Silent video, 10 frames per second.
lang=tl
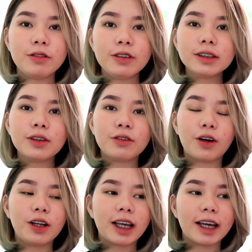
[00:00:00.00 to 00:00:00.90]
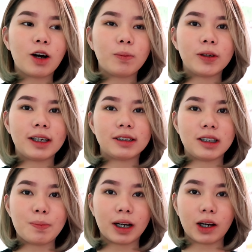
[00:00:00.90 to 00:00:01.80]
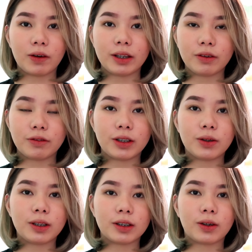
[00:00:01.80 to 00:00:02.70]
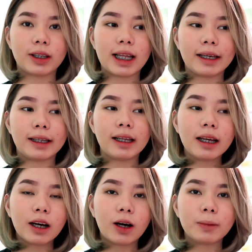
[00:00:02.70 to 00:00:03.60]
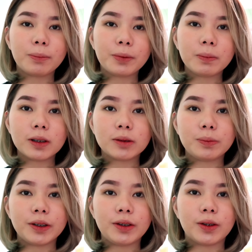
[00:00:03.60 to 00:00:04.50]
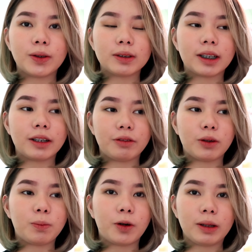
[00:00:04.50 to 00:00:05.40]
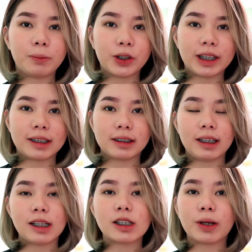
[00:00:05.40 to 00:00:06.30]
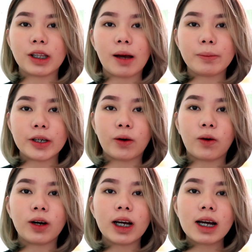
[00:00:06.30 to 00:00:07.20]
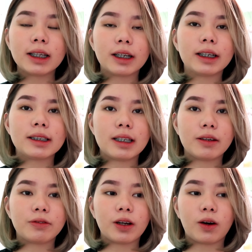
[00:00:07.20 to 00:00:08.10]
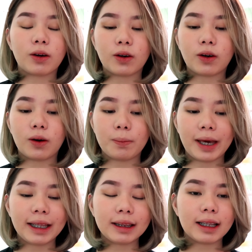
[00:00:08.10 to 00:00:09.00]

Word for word: First of all, kaya ko po naisipang gawin yung video na to dahil on uh, my previous video, sa review ko po ng Brilliant Skin is madami akong na-receive na comment